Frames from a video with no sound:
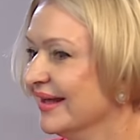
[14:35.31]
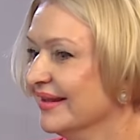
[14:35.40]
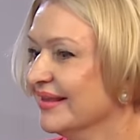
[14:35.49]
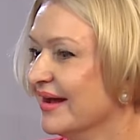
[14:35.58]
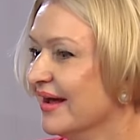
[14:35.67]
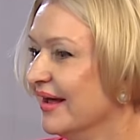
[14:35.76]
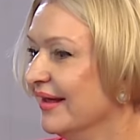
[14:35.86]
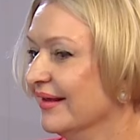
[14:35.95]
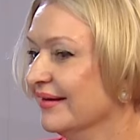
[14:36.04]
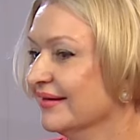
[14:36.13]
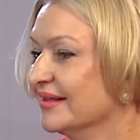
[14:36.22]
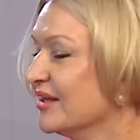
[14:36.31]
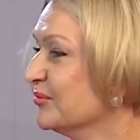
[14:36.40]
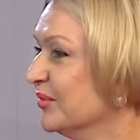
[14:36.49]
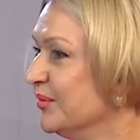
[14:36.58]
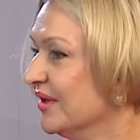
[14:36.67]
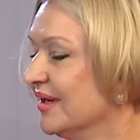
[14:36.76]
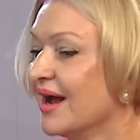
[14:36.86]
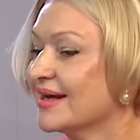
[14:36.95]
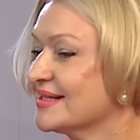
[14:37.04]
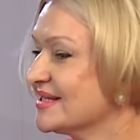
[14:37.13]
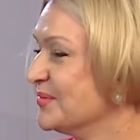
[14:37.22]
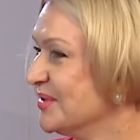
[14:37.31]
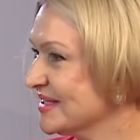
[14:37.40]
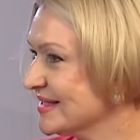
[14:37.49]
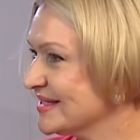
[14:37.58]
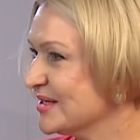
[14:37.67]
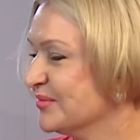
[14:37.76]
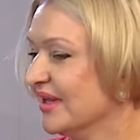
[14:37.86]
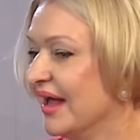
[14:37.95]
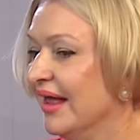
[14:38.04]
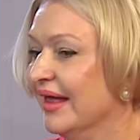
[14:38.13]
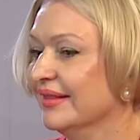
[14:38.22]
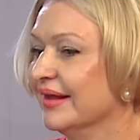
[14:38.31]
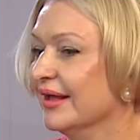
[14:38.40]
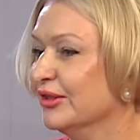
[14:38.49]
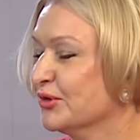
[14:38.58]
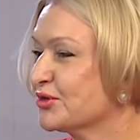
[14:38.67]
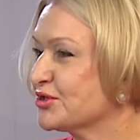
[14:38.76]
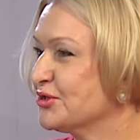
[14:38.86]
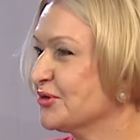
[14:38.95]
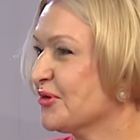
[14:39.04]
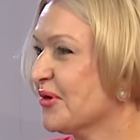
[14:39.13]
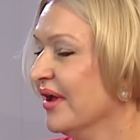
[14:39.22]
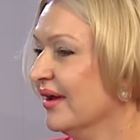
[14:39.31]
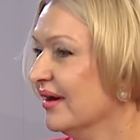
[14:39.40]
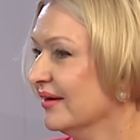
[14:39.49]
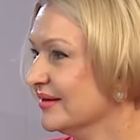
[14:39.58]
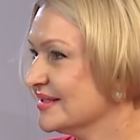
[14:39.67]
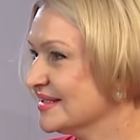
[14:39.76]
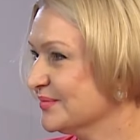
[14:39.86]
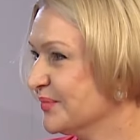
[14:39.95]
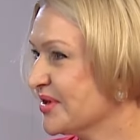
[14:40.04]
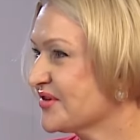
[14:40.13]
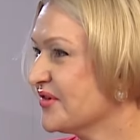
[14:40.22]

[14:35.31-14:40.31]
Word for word: На, это реакция бизнеса была на то, что э, с 1